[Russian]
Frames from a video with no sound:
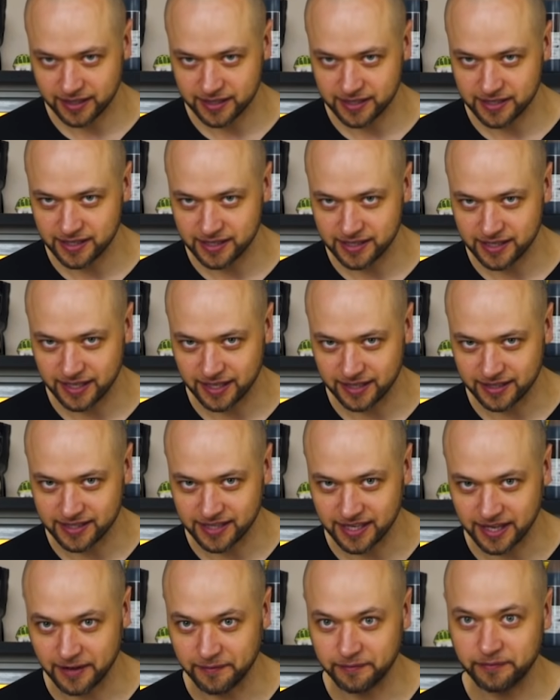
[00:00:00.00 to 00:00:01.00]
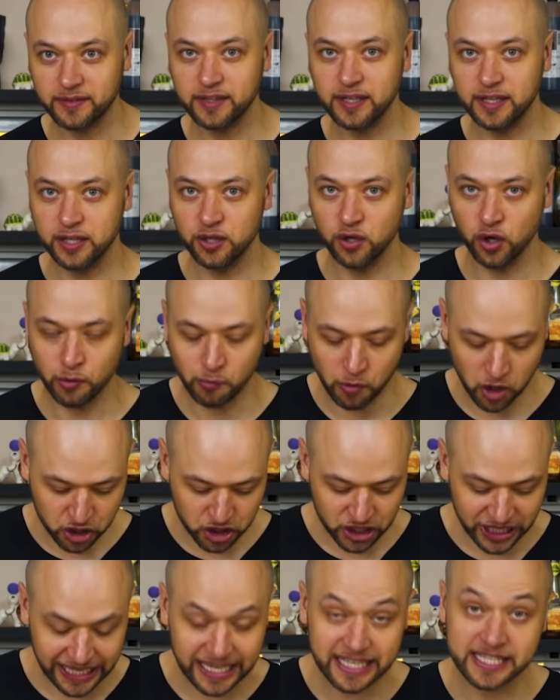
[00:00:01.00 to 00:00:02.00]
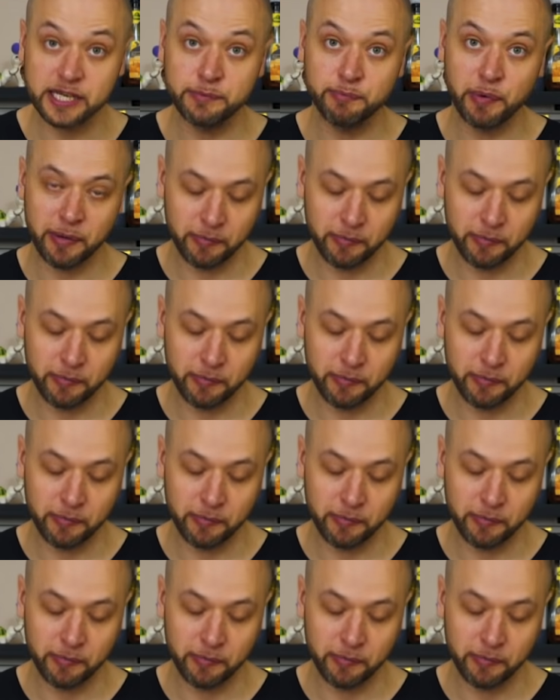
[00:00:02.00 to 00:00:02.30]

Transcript: консистенция, ее можно резать